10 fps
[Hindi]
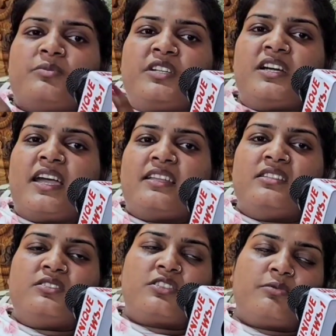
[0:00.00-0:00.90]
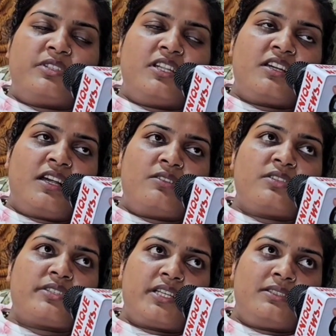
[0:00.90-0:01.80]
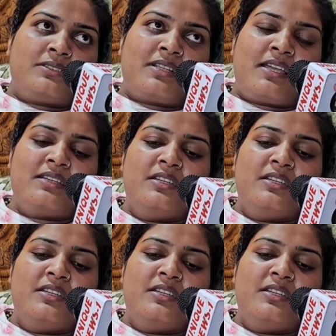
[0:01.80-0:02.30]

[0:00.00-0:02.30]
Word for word: हमें लगा आए दिनों सभी कलाकारों के साथ हो रहा